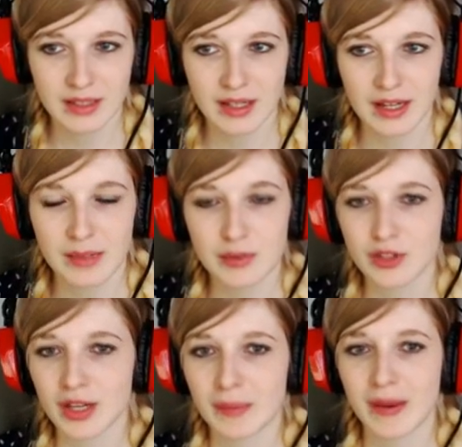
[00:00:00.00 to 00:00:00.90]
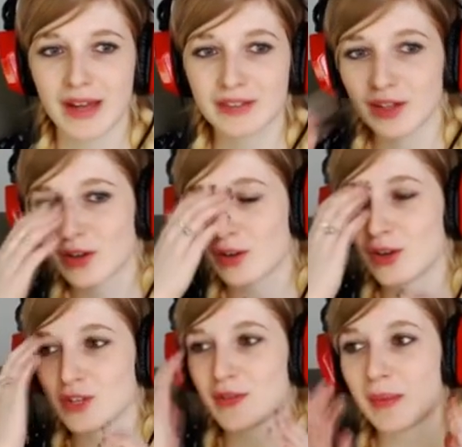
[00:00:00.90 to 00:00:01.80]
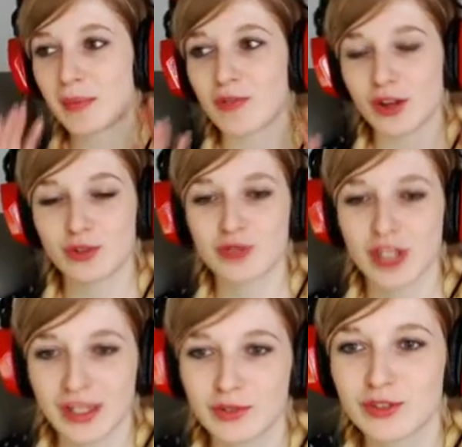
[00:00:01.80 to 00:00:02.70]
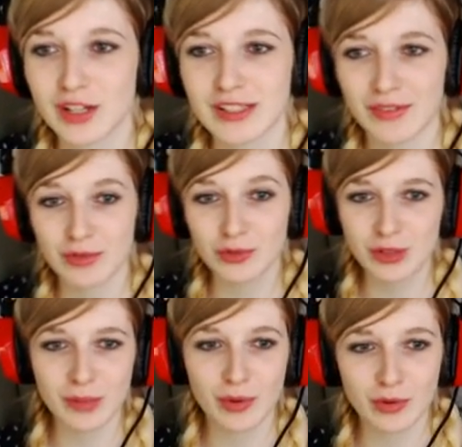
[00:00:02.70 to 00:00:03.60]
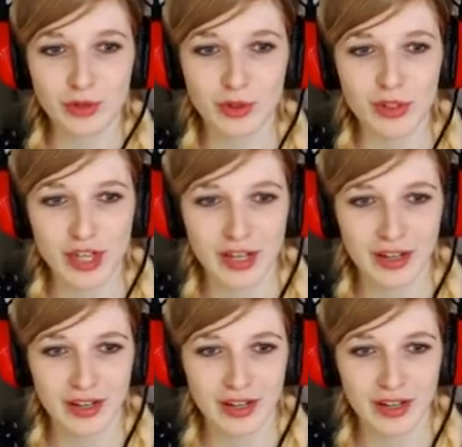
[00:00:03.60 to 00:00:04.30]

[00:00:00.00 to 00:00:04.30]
Allez, monsieur le réparateur, euh, je vais pas pouvoir tout gérer toute seule, ça va nous coûter beaucoup trop cher. Euh.